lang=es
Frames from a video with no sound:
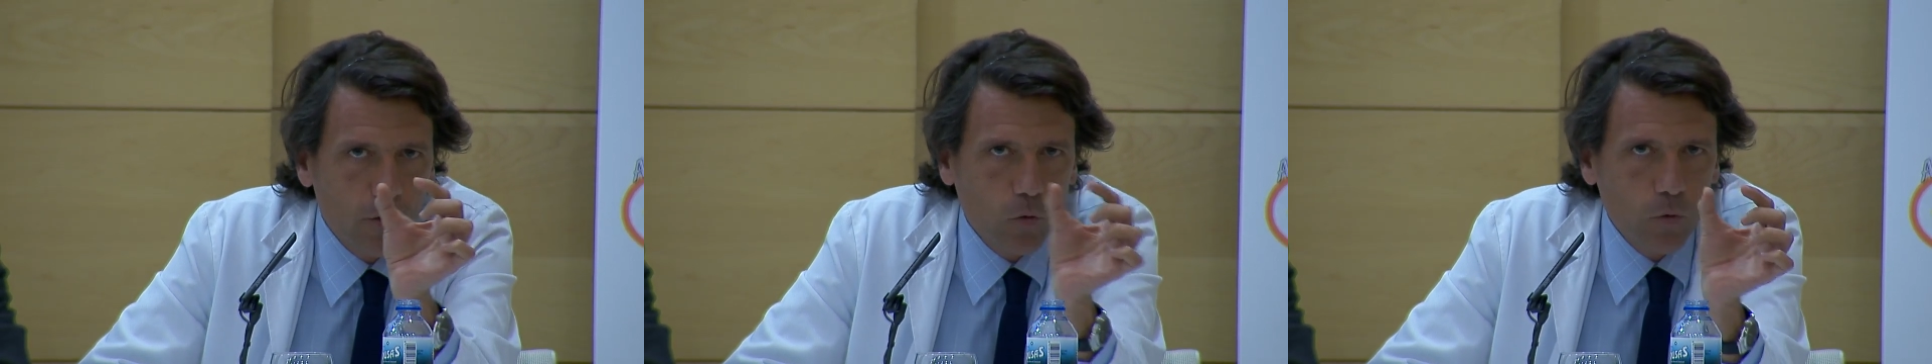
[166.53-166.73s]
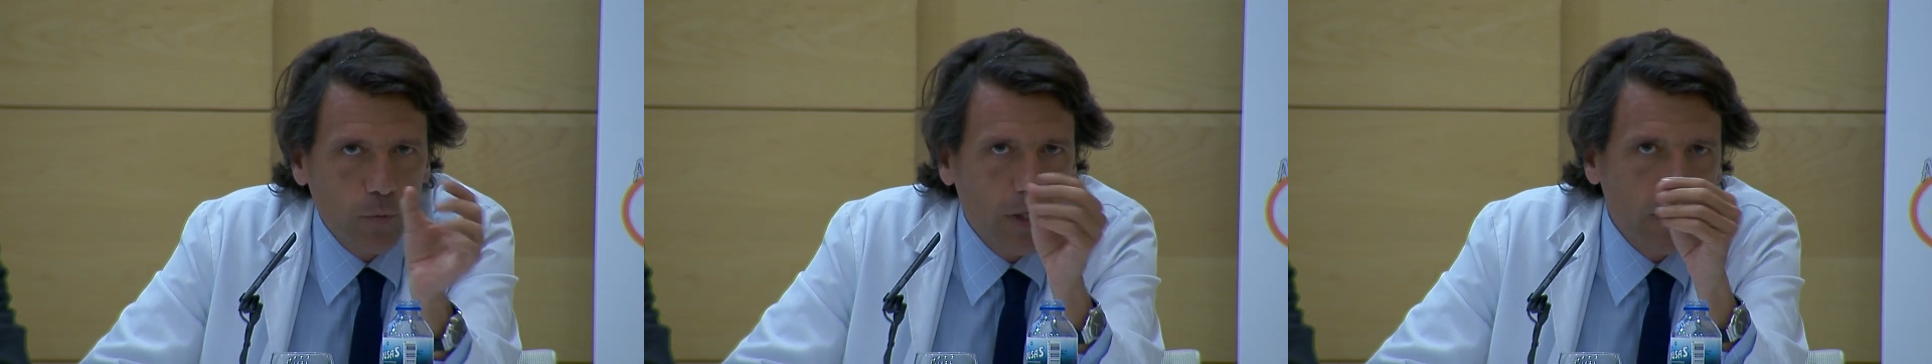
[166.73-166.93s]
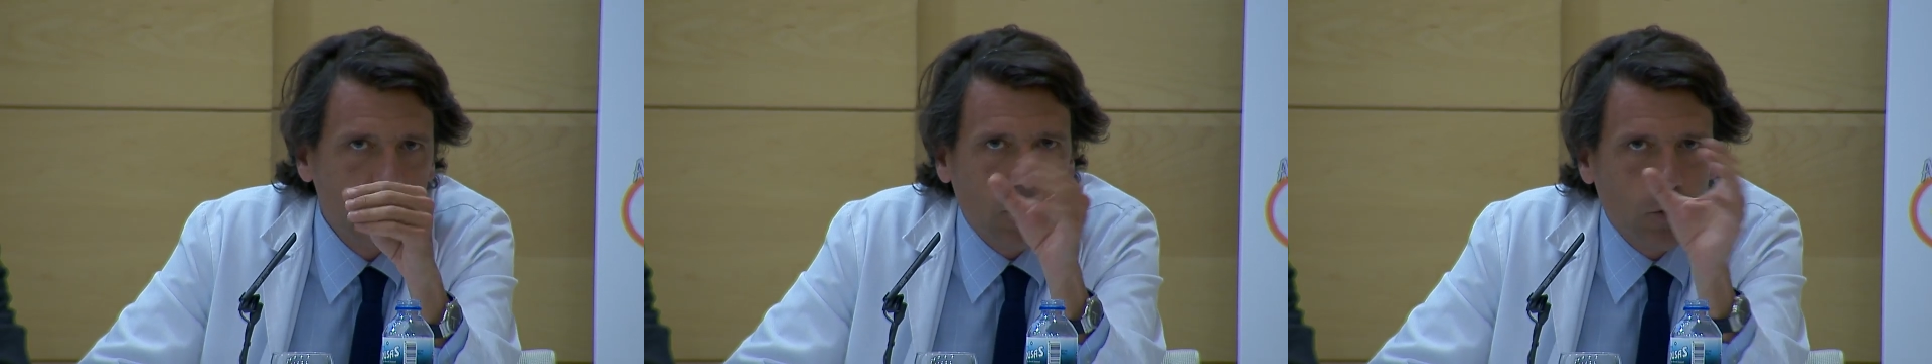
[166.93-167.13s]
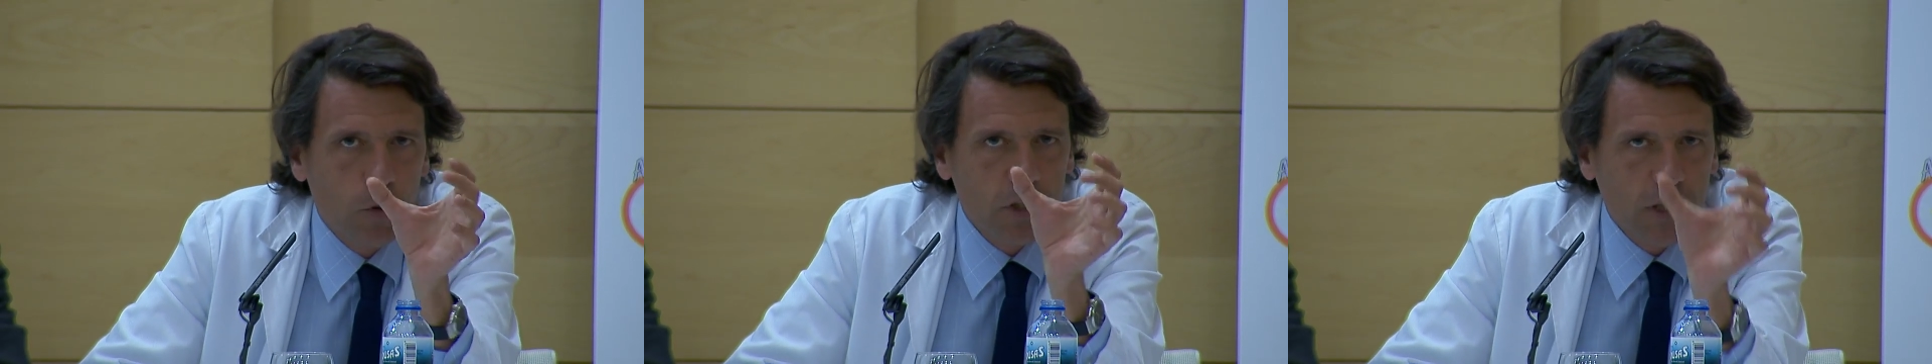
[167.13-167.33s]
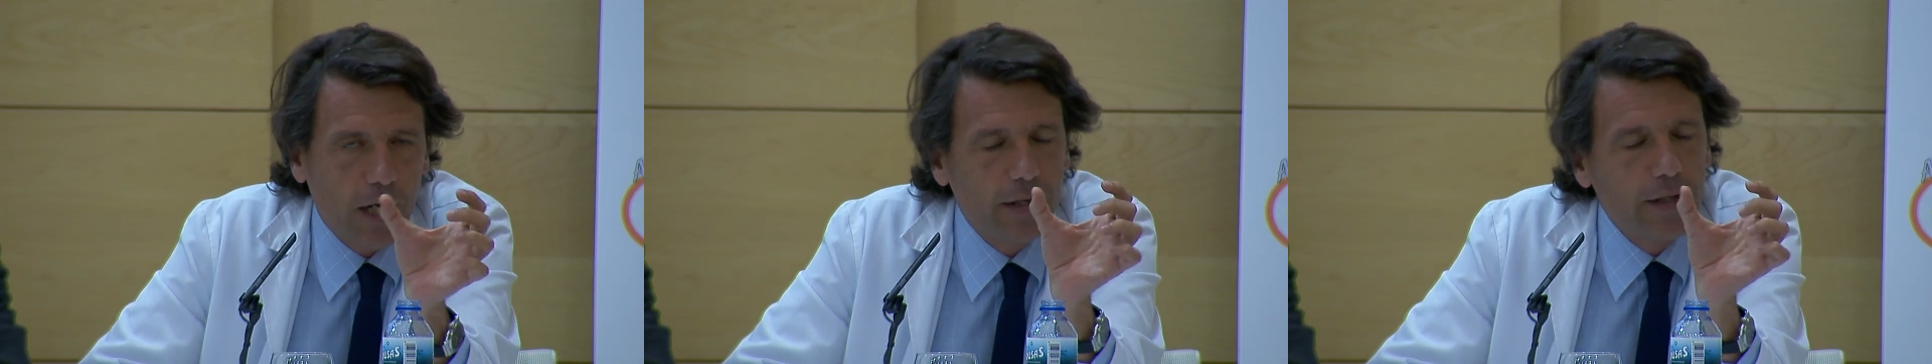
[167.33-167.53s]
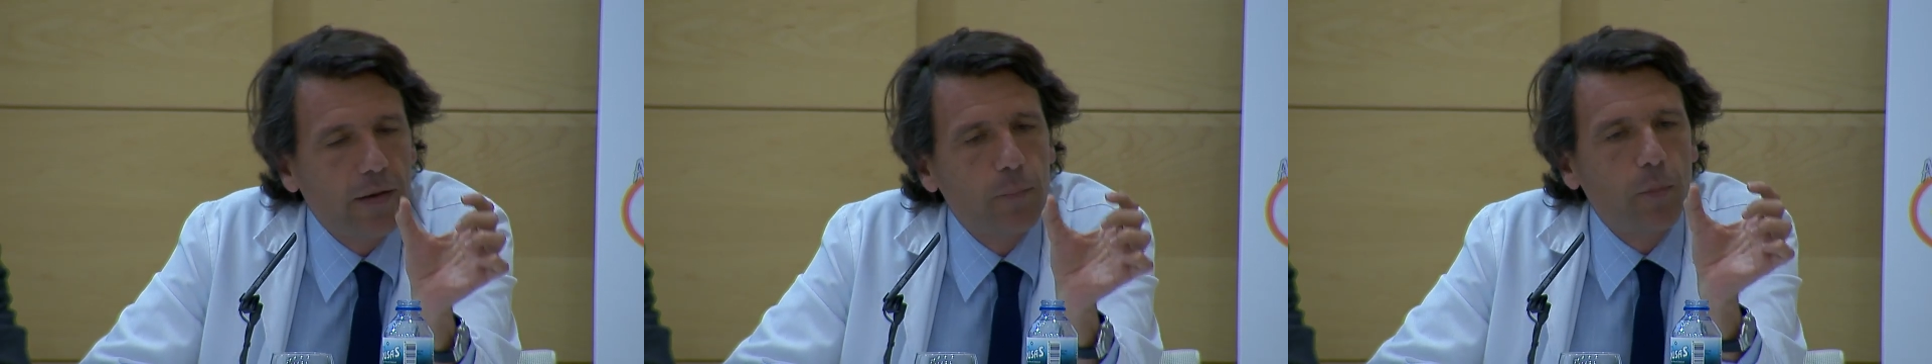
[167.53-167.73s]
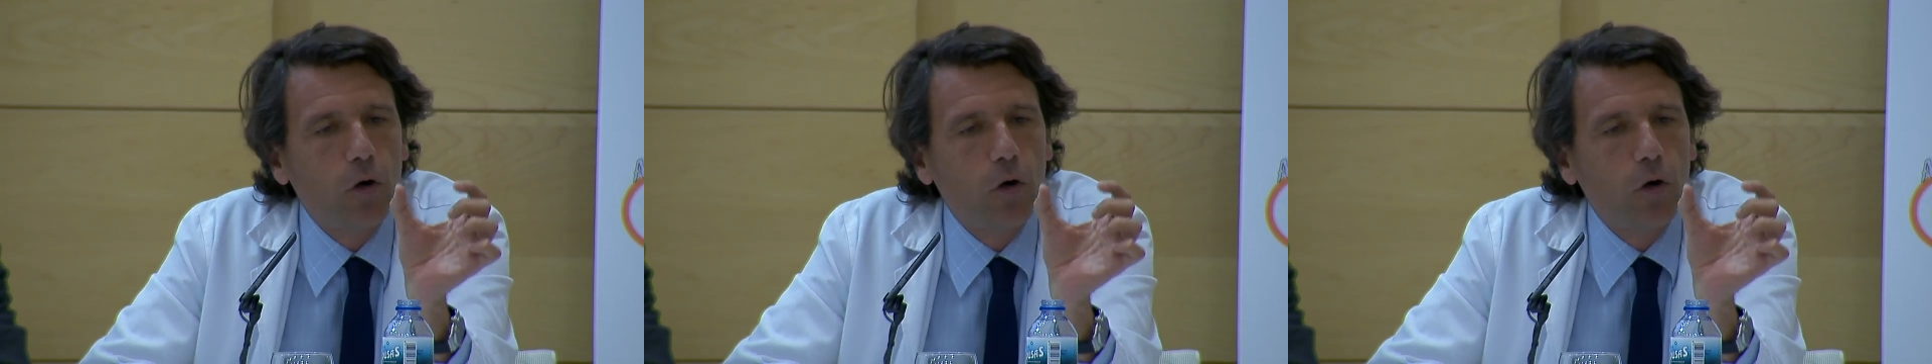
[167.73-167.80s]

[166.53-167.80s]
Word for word: no cubierta o esa área de